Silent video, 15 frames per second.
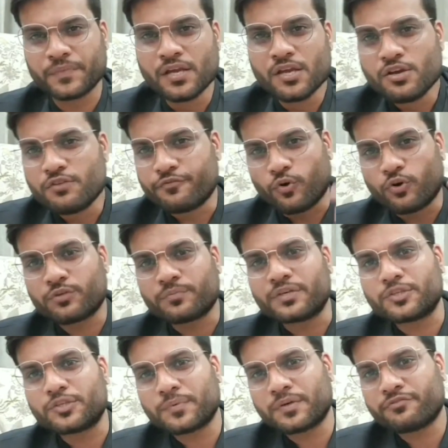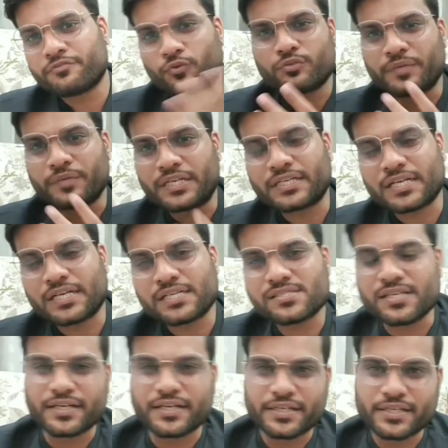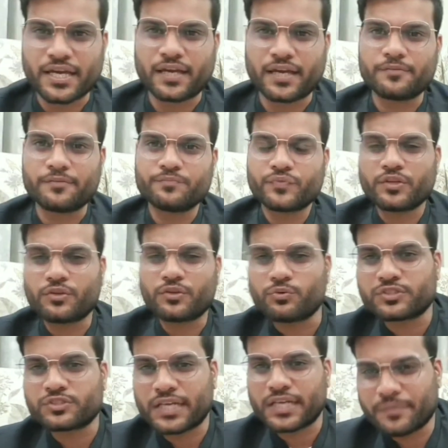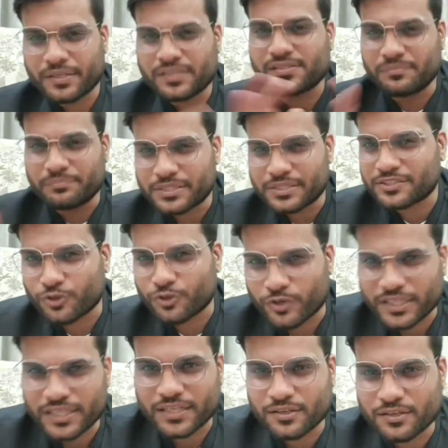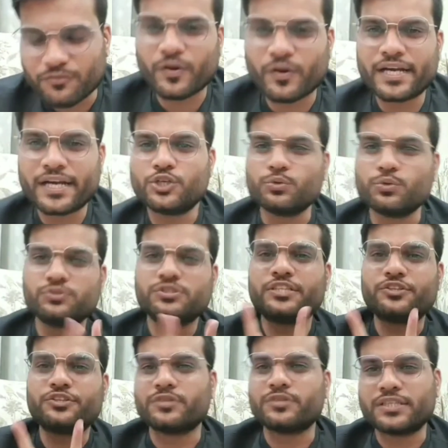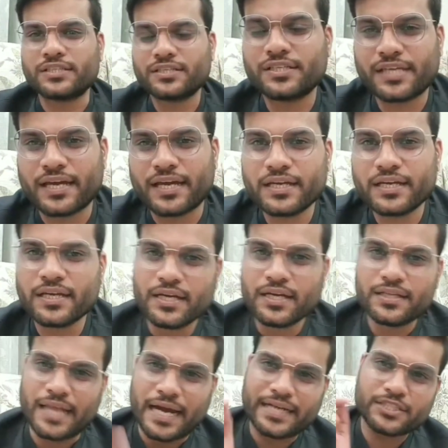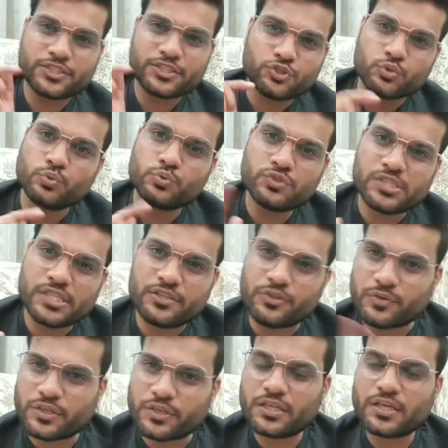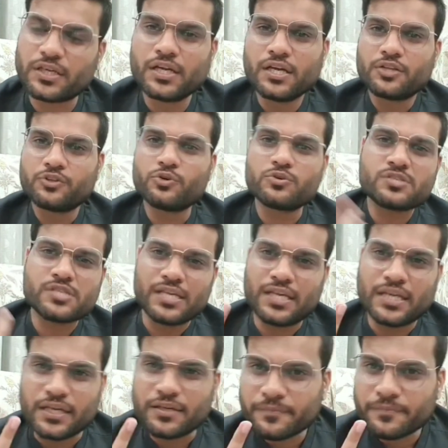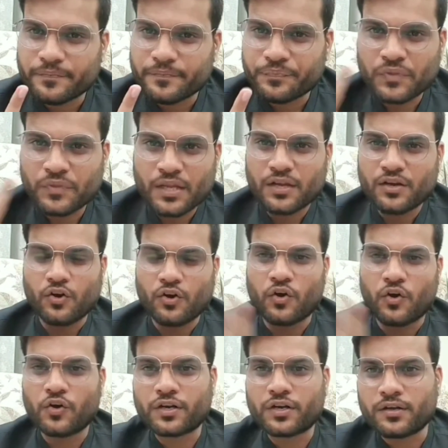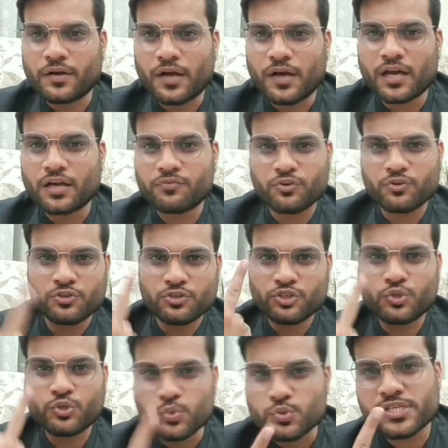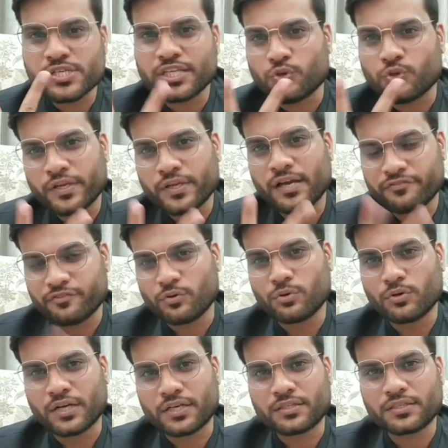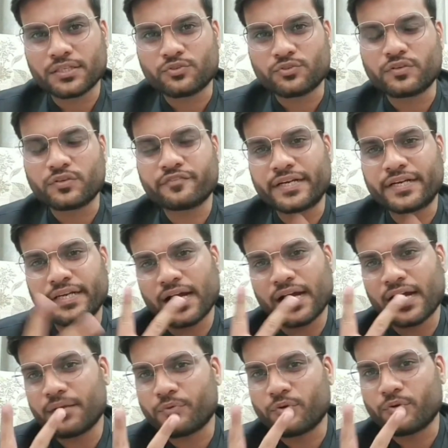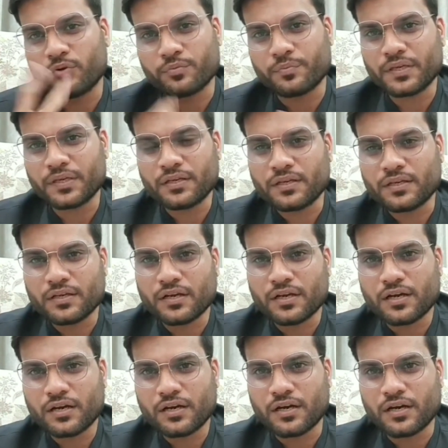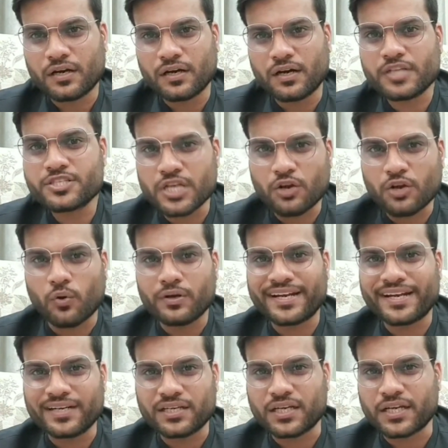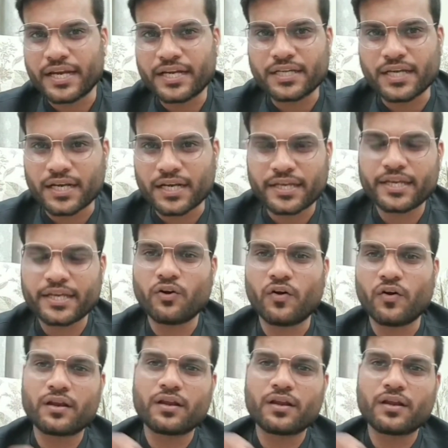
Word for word: फोर मंथ में फोर मिलियन का सीक्रेट क्या है तो उसके लिए मेरी सिंपल सी थ्योरी है वो है टू सी थ्योरी क्या है दैट इज टू सी थ्योरी दो सी हैं और अगर वो टू सी थ्योरी आप फॉलो करते हैं तो डेफिनेटली आप लोग भी आ, अच्छा कंटेंट क्रिएट कर लेंगे और